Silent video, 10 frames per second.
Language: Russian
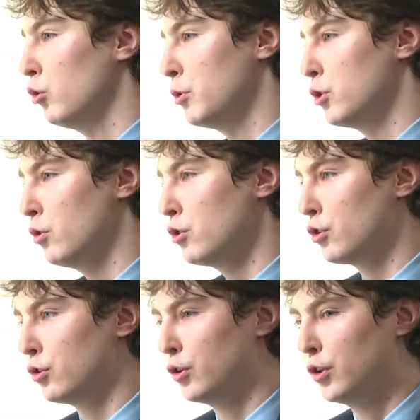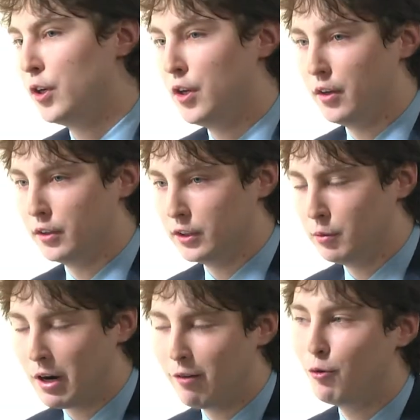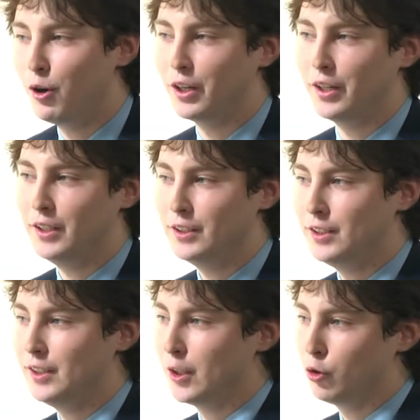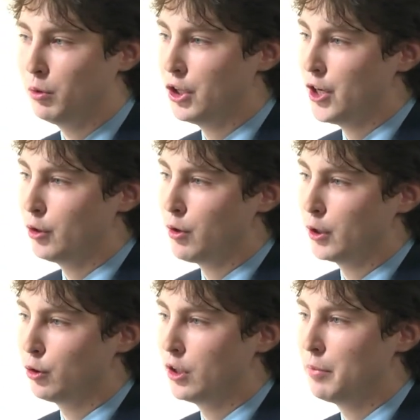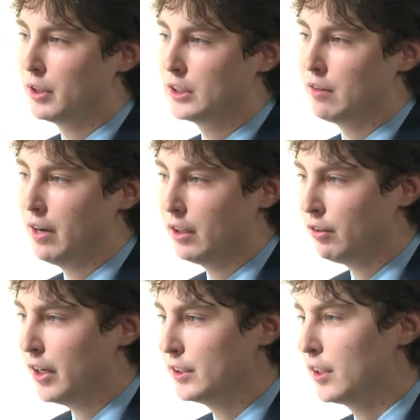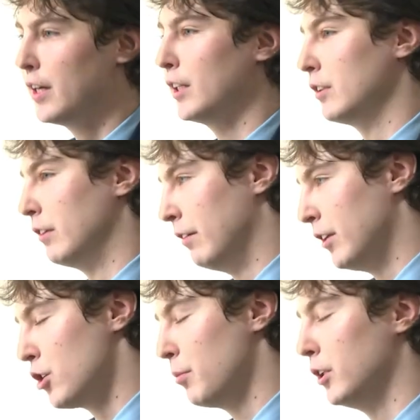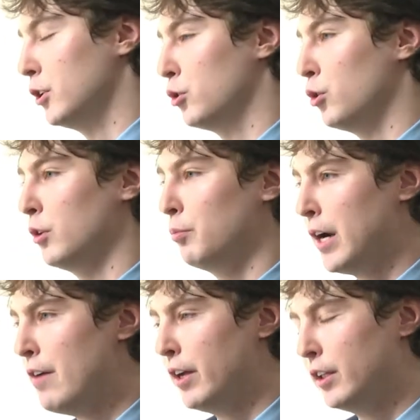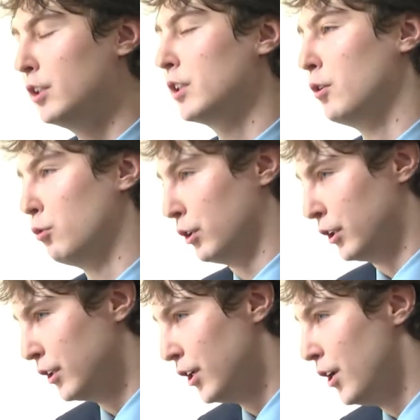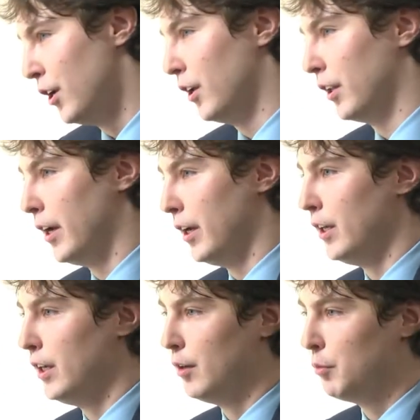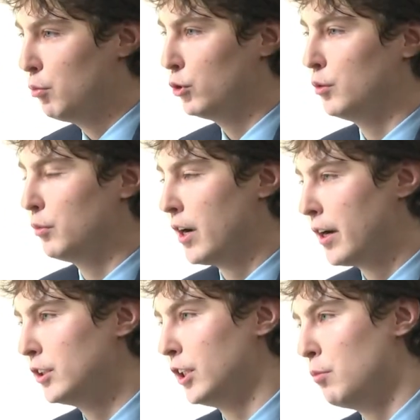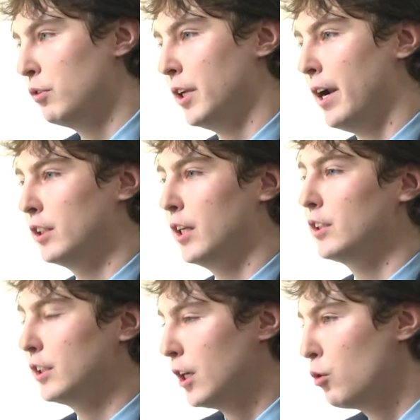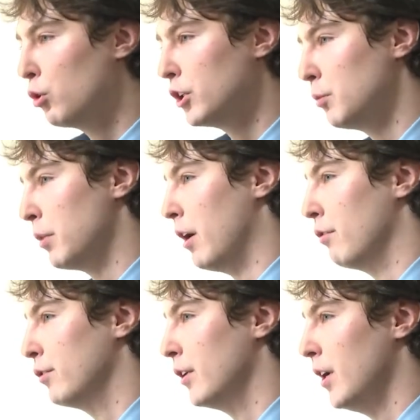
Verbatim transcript: убежден, что добровольно идти на ту площадку, которую нам предоставляет власть, отказывая в нашем конституционном праве, это незаконно. Да, и мы будем как раз требовать реализации законных прав –